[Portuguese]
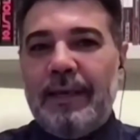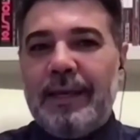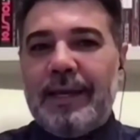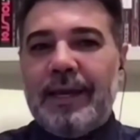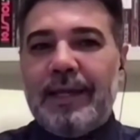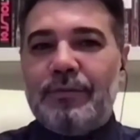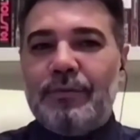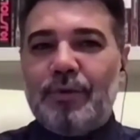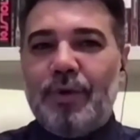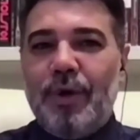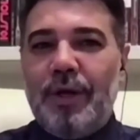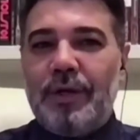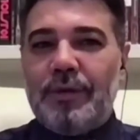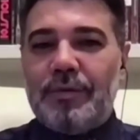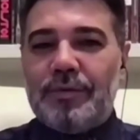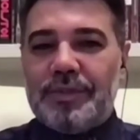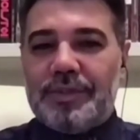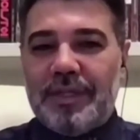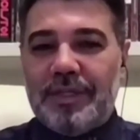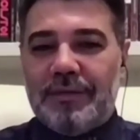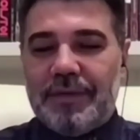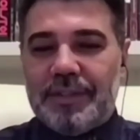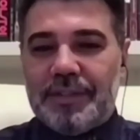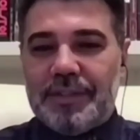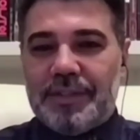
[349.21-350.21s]

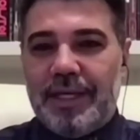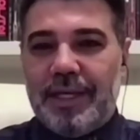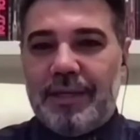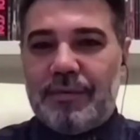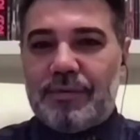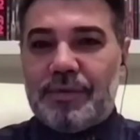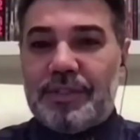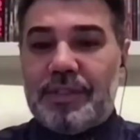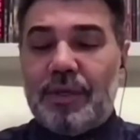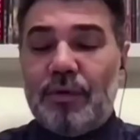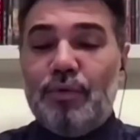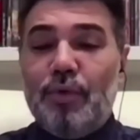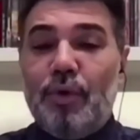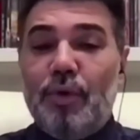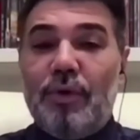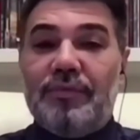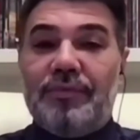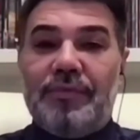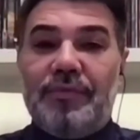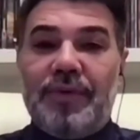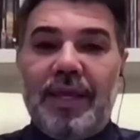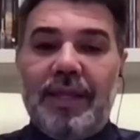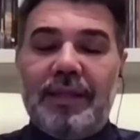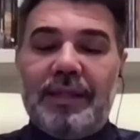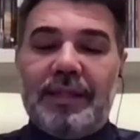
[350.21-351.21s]
Católicos e evangélicos são
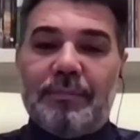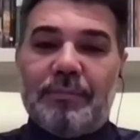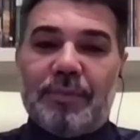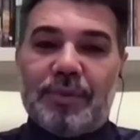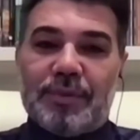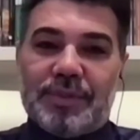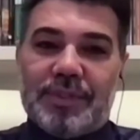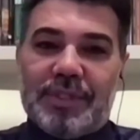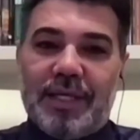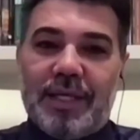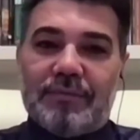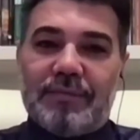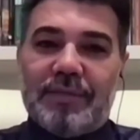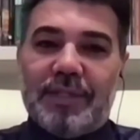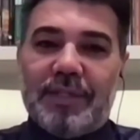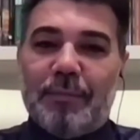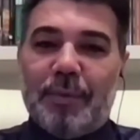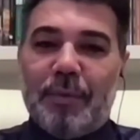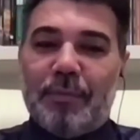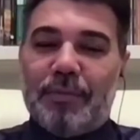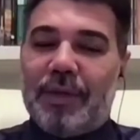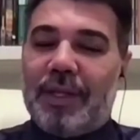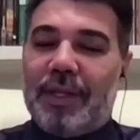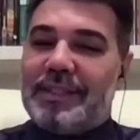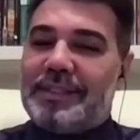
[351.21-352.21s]
90% da
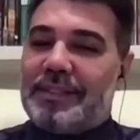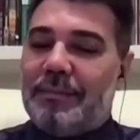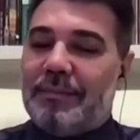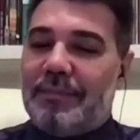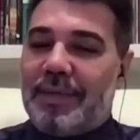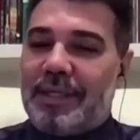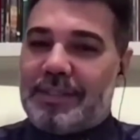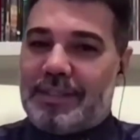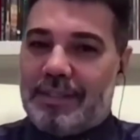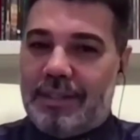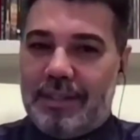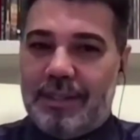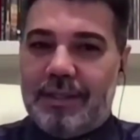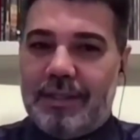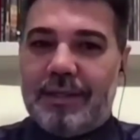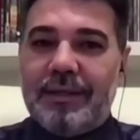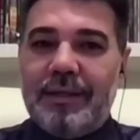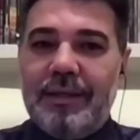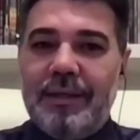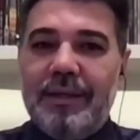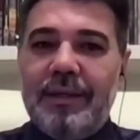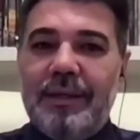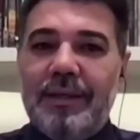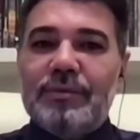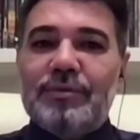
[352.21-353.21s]
população
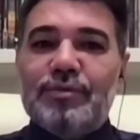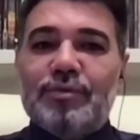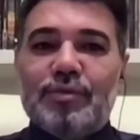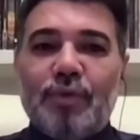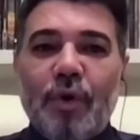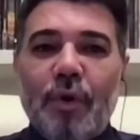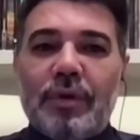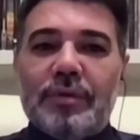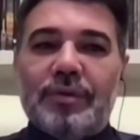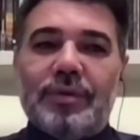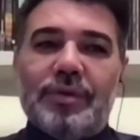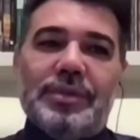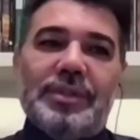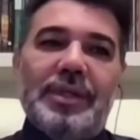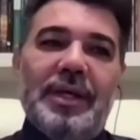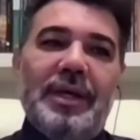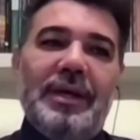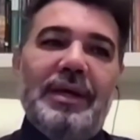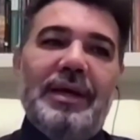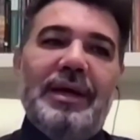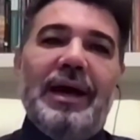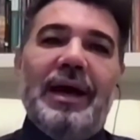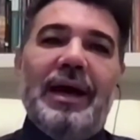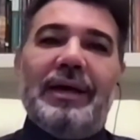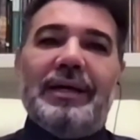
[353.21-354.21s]
brasileira.
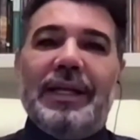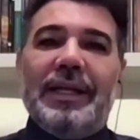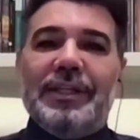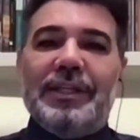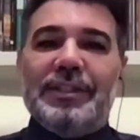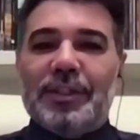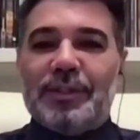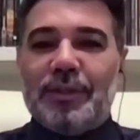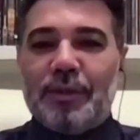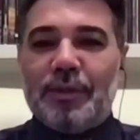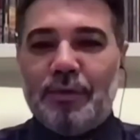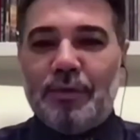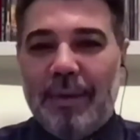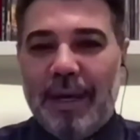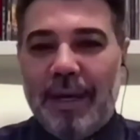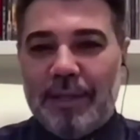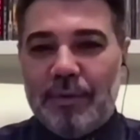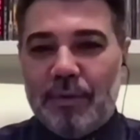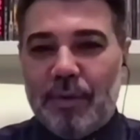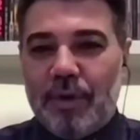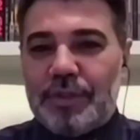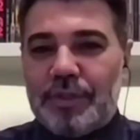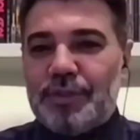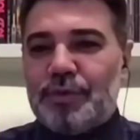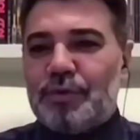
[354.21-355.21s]
Todos acreditam no
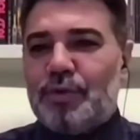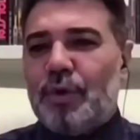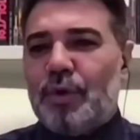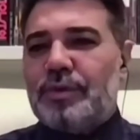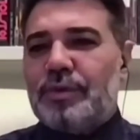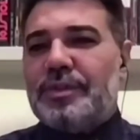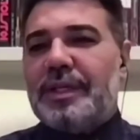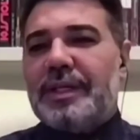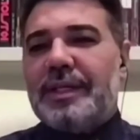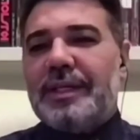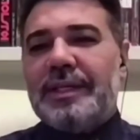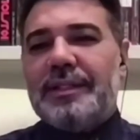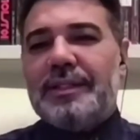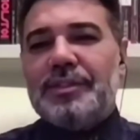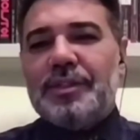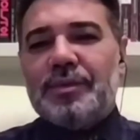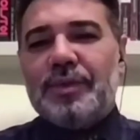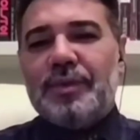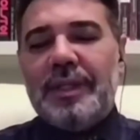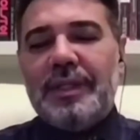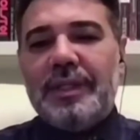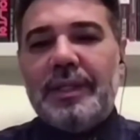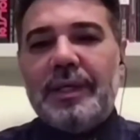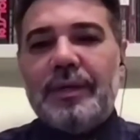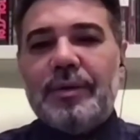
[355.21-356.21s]
Pai Nosso, todos
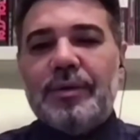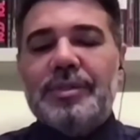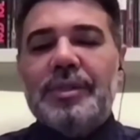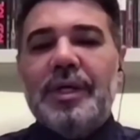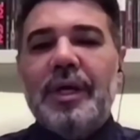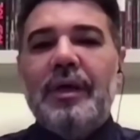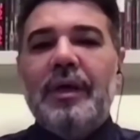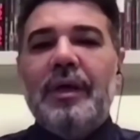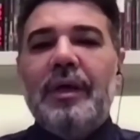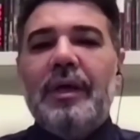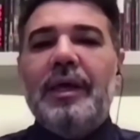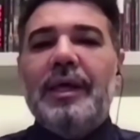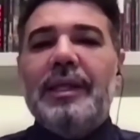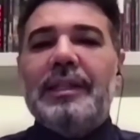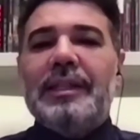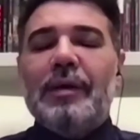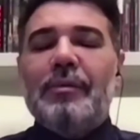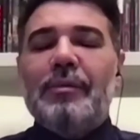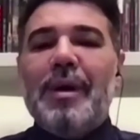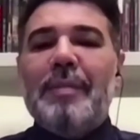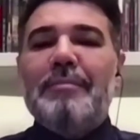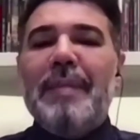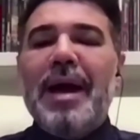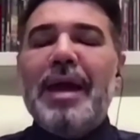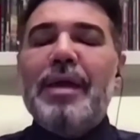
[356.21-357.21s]
acreditam em Deus,
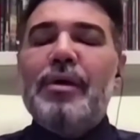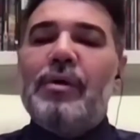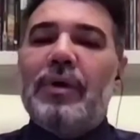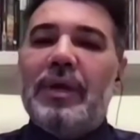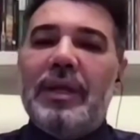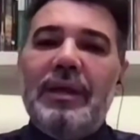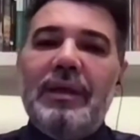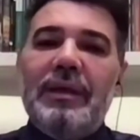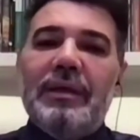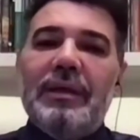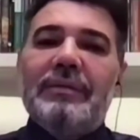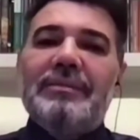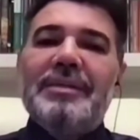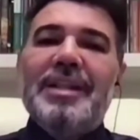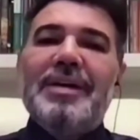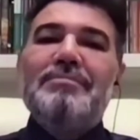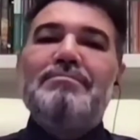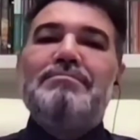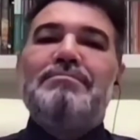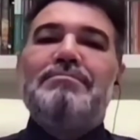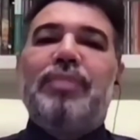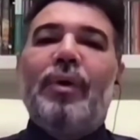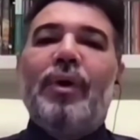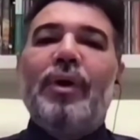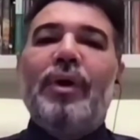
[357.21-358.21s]
então a maioria
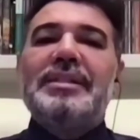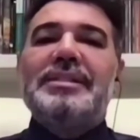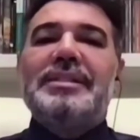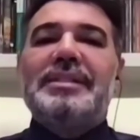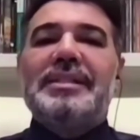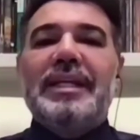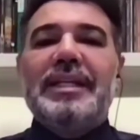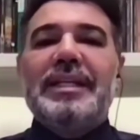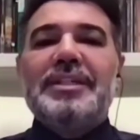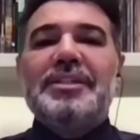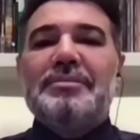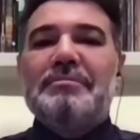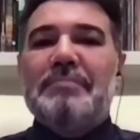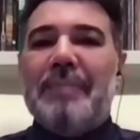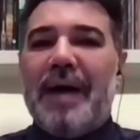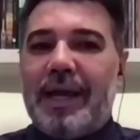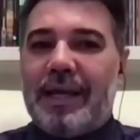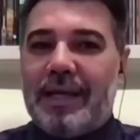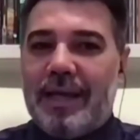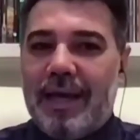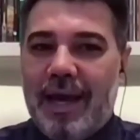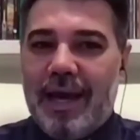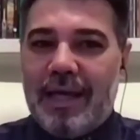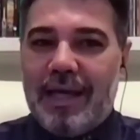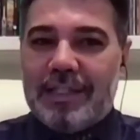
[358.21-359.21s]
não pode ser
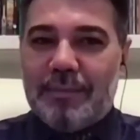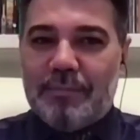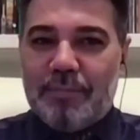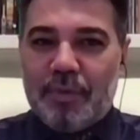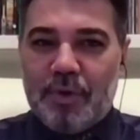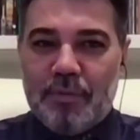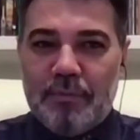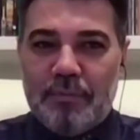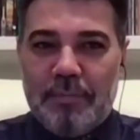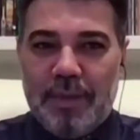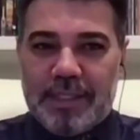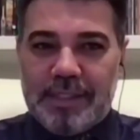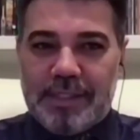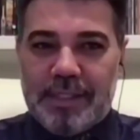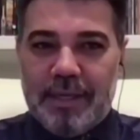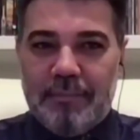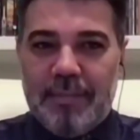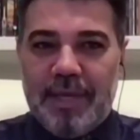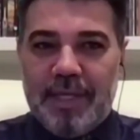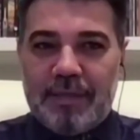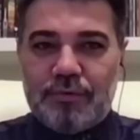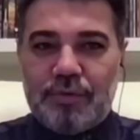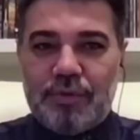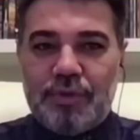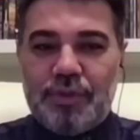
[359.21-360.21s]
esmagada por um
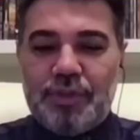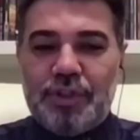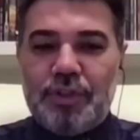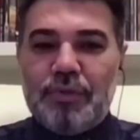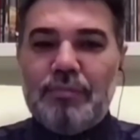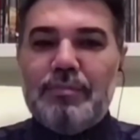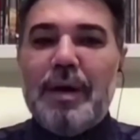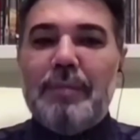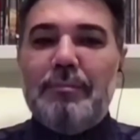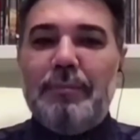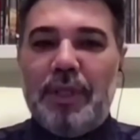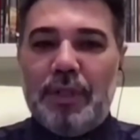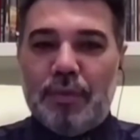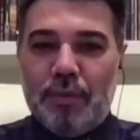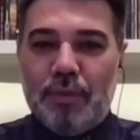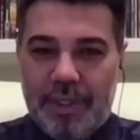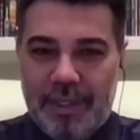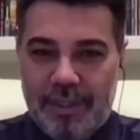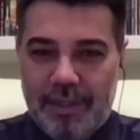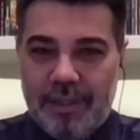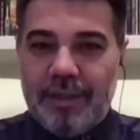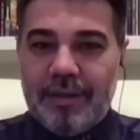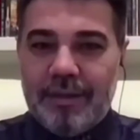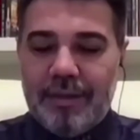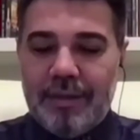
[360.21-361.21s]
pensamento de uma
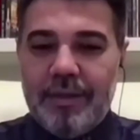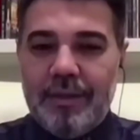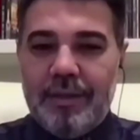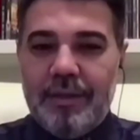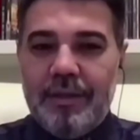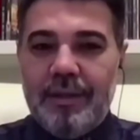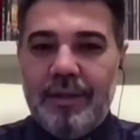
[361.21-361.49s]
minoria.